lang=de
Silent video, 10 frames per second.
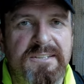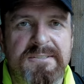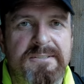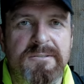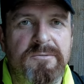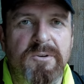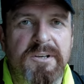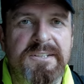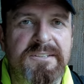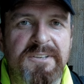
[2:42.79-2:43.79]
Das tut
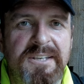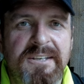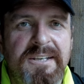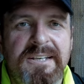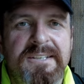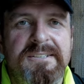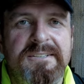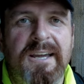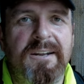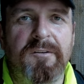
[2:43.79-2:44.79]
euch nicht weh,
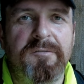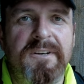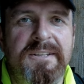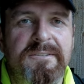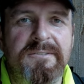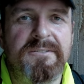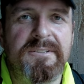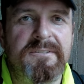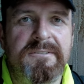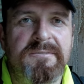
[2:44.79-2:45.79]
ist kein Aufwand und,
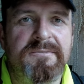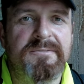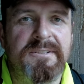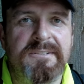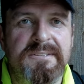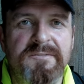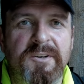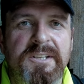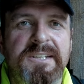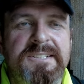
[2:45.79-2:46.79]
und ist für
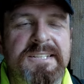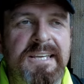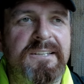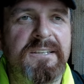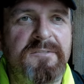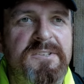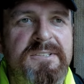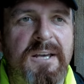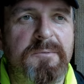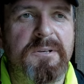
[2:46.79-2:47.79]
euch nichts
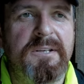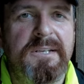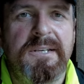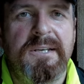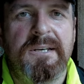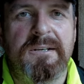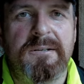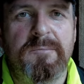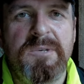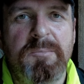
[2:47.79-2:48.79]
Negatives, aber äh,
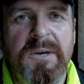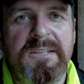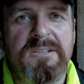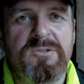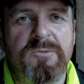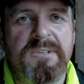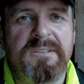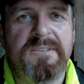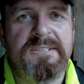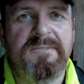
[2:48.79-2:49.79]
mir bringt es schon
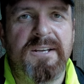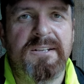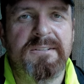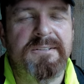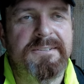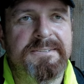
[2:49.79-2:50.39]
etwas, weil äh,